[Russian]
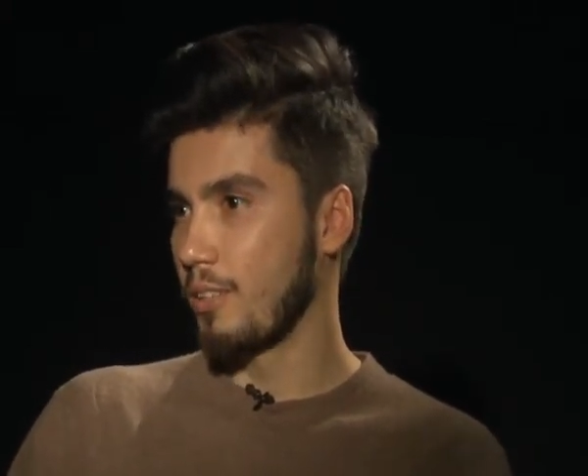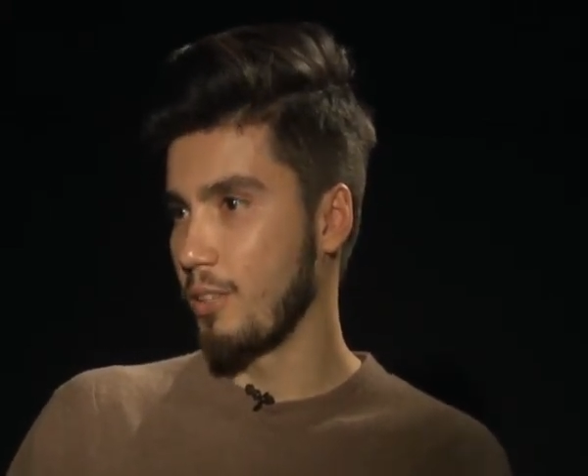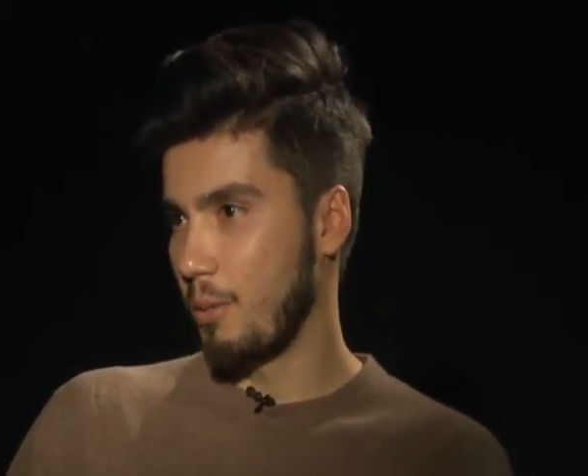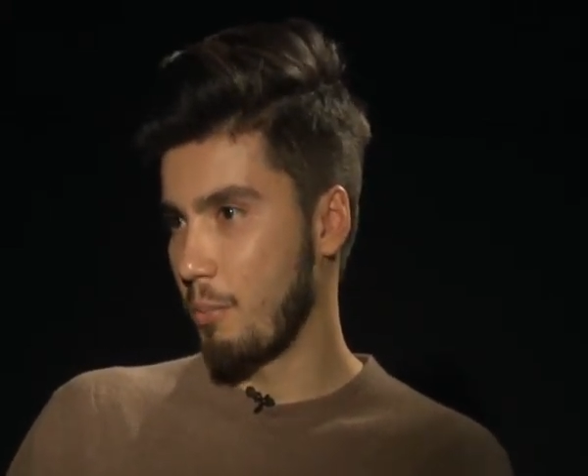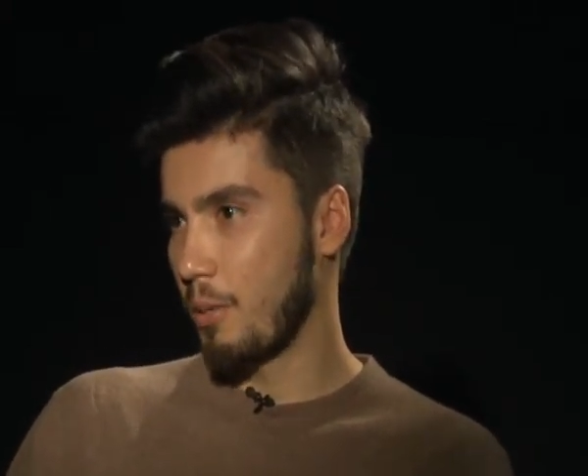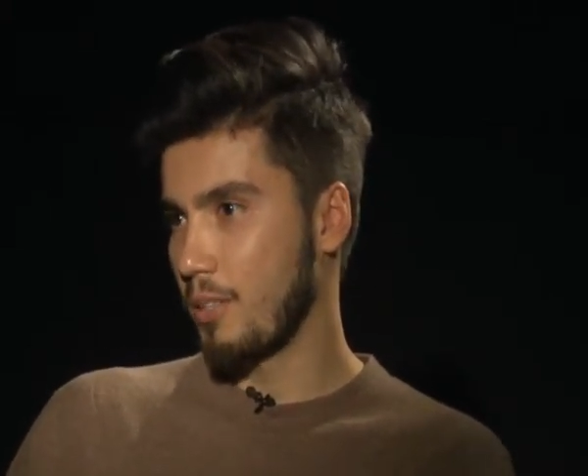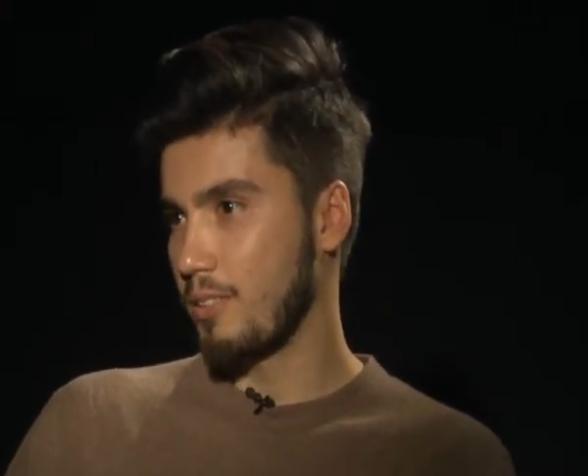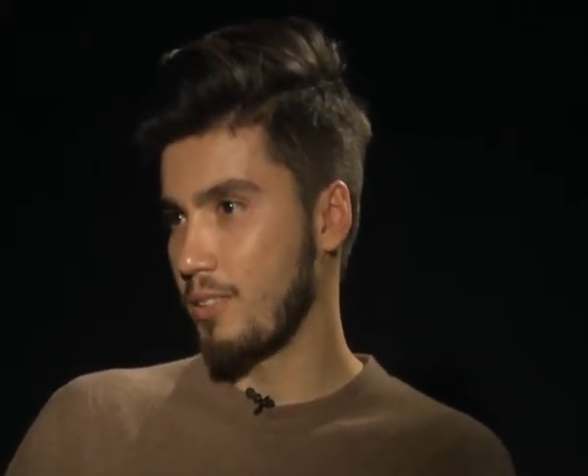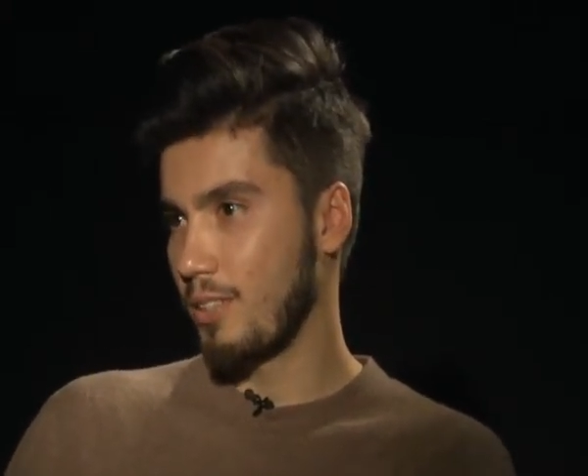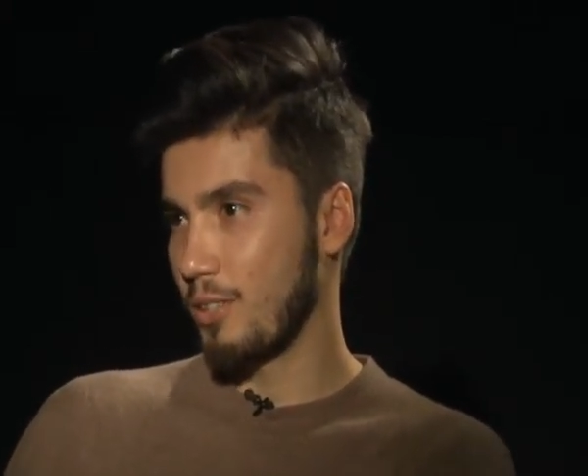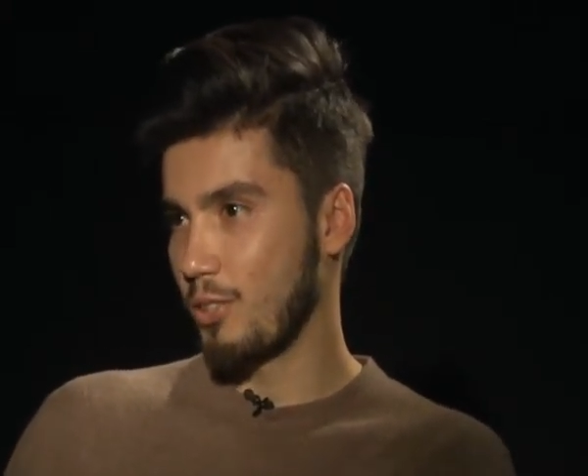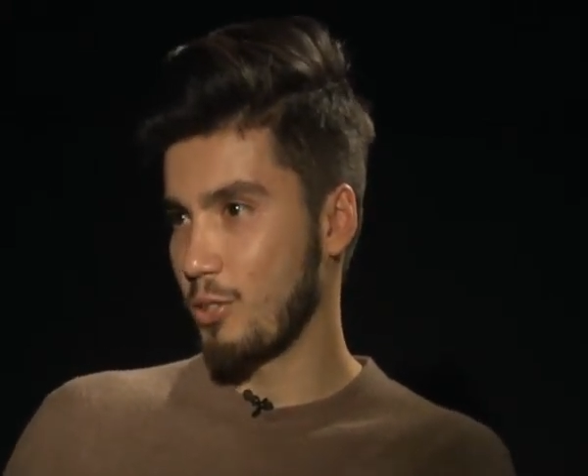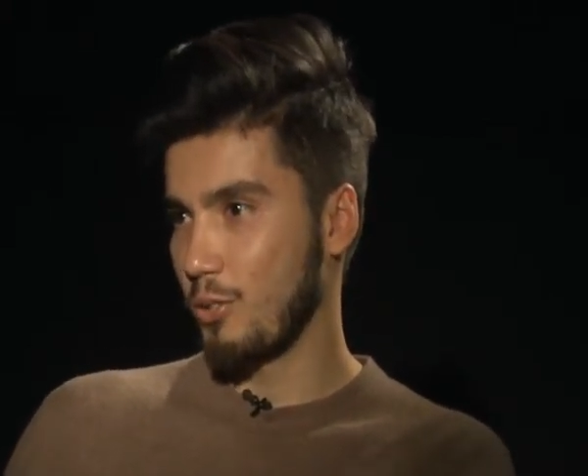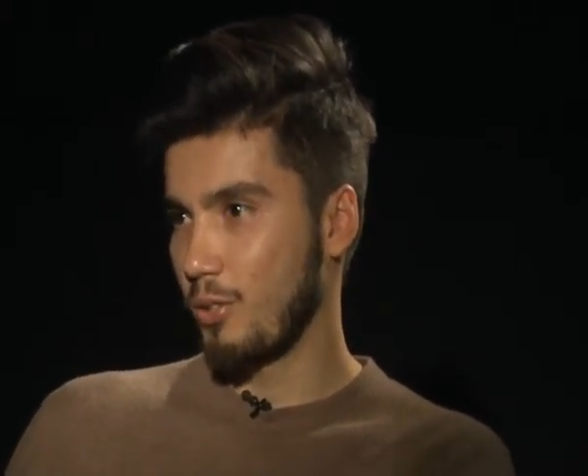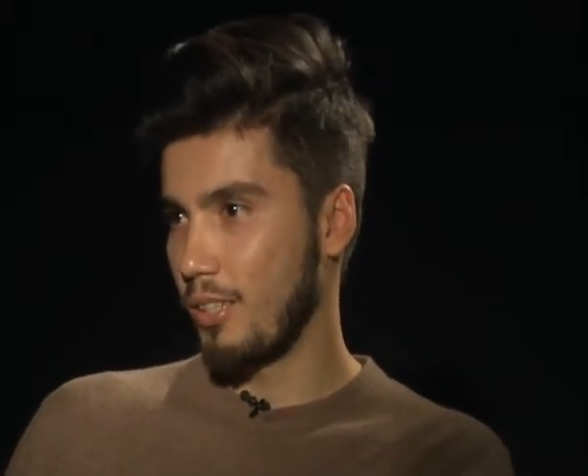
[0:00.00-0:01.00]
До
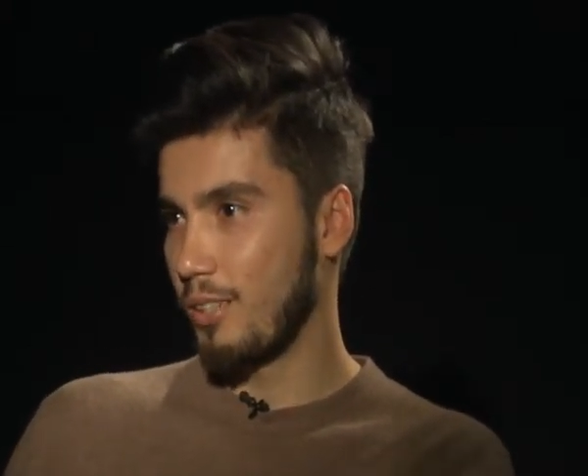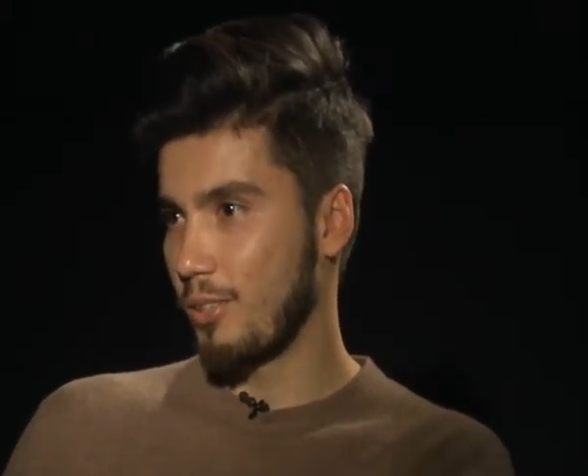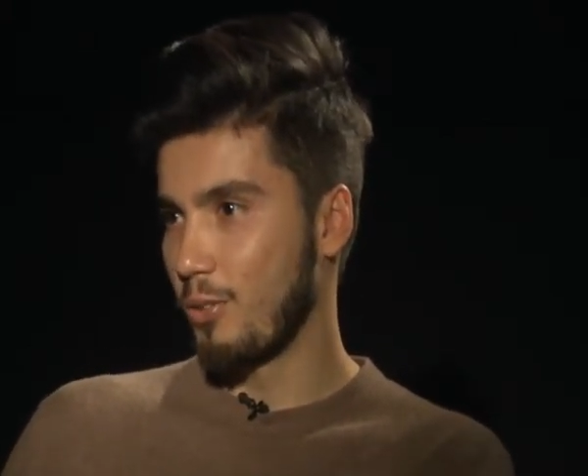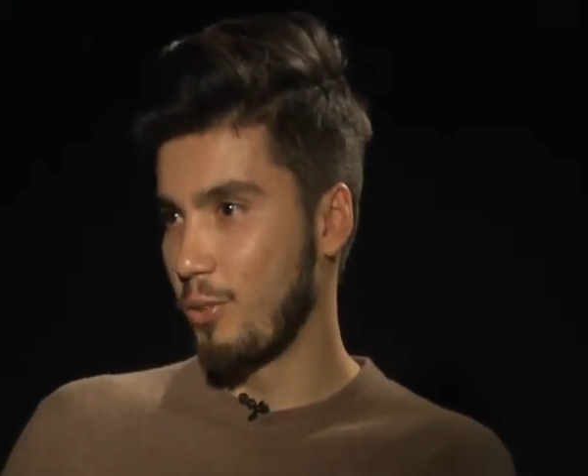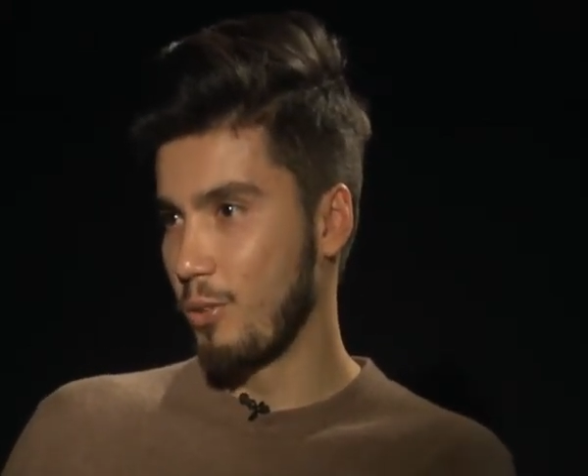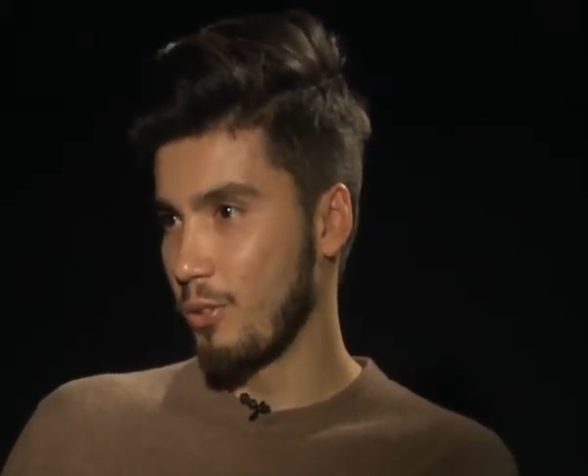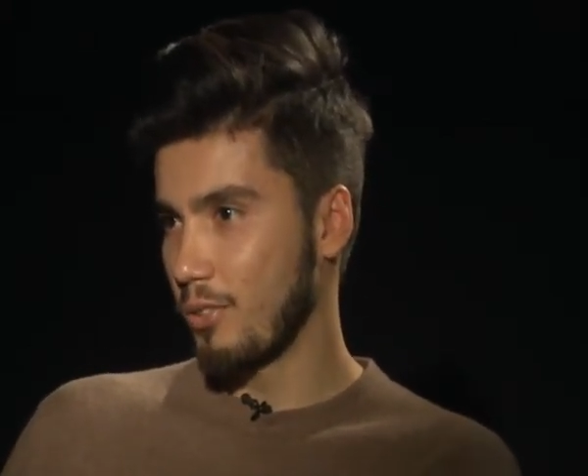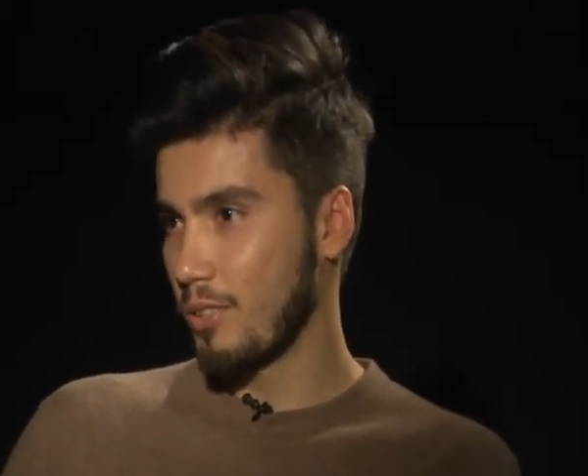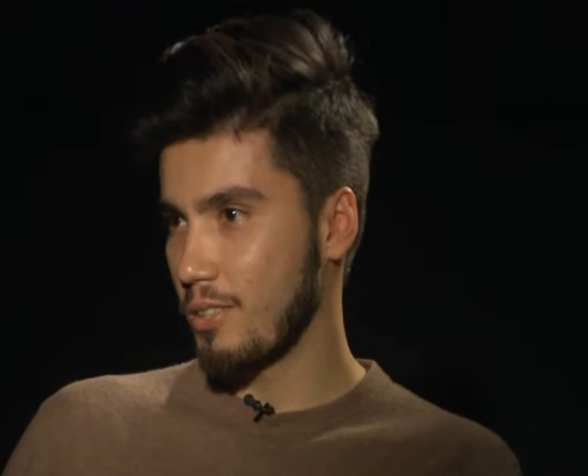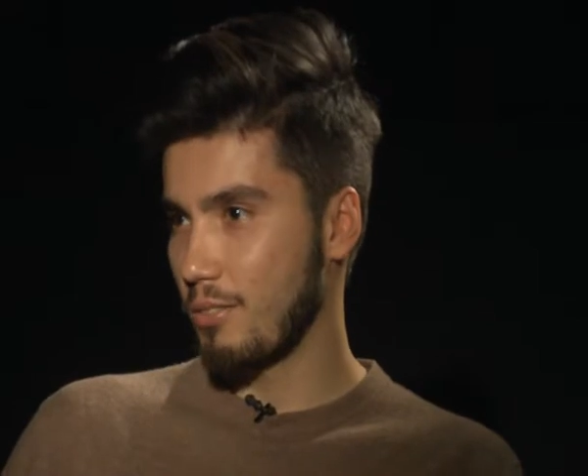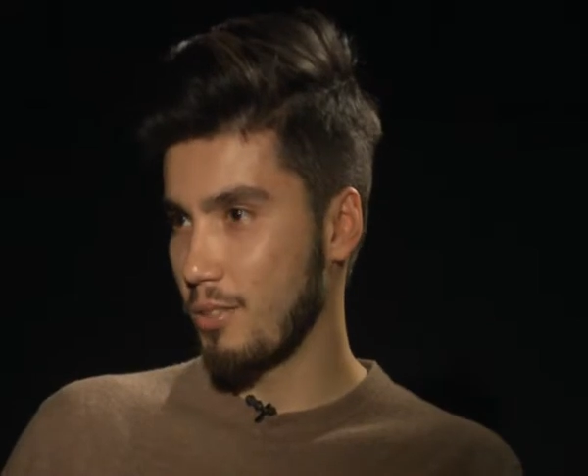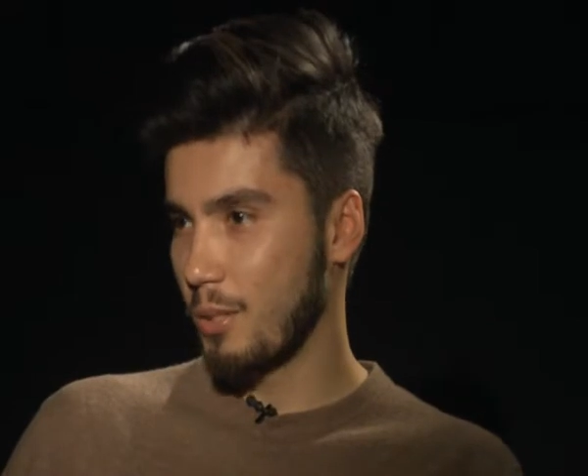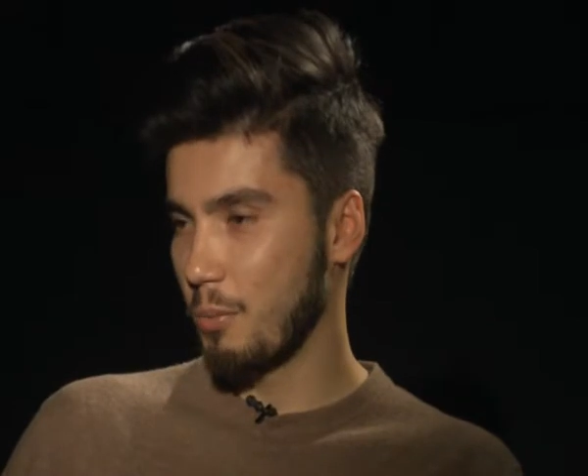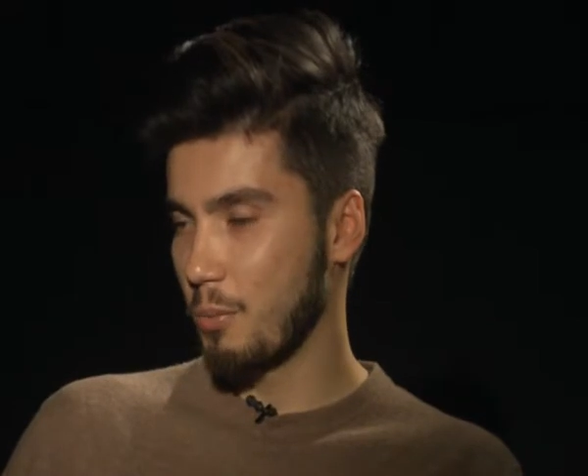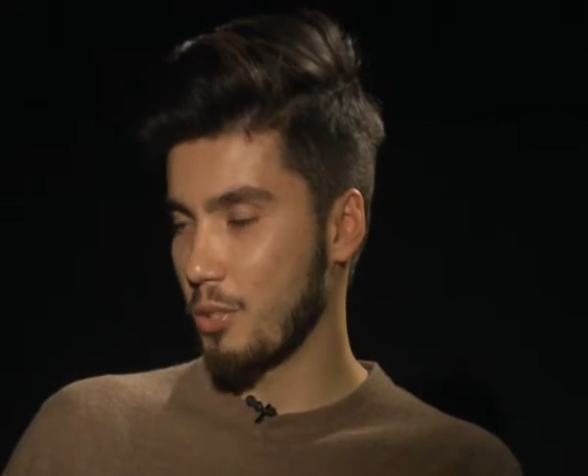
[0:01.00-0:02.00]
праздника еще далеко,
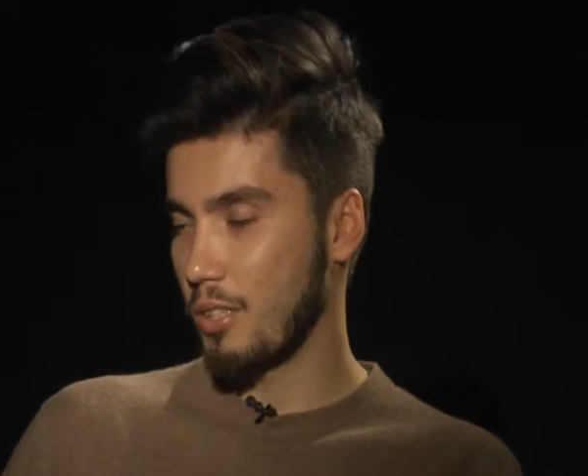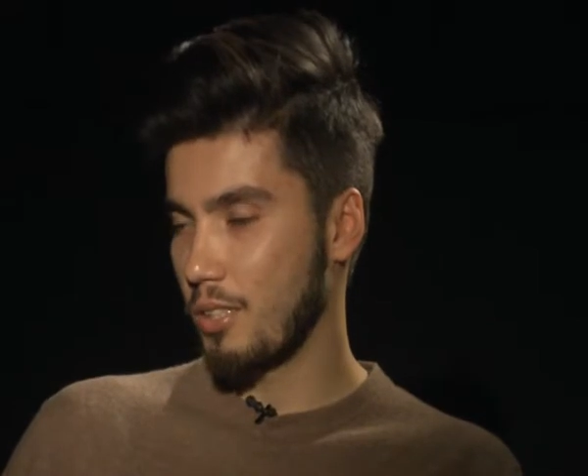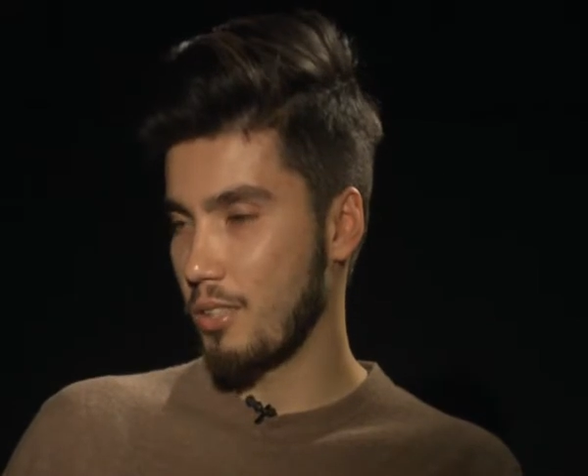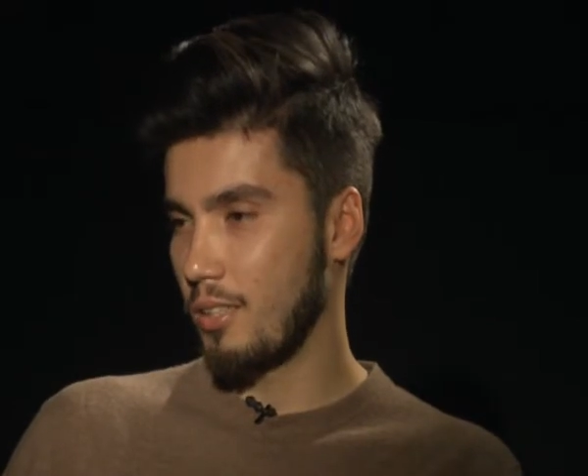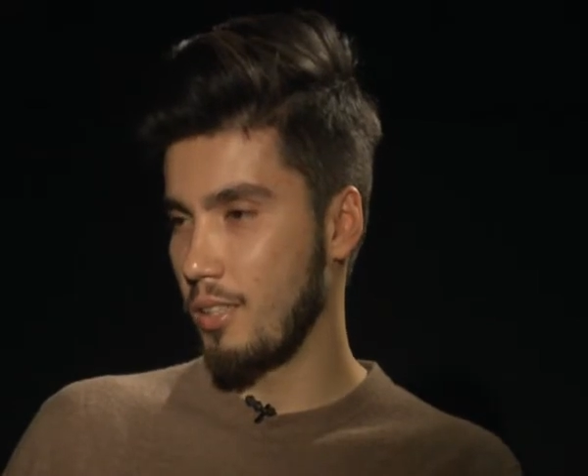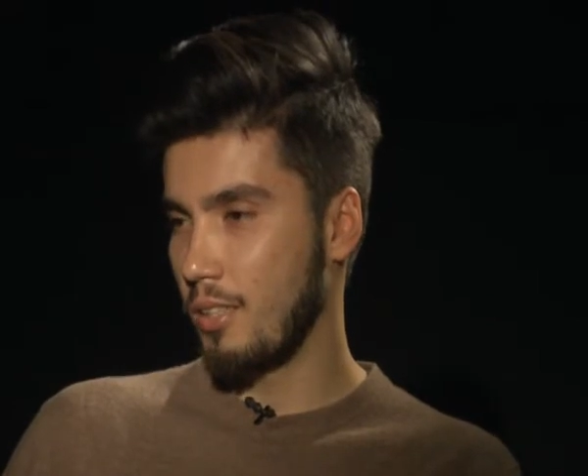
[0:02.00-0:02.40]
цветы можно не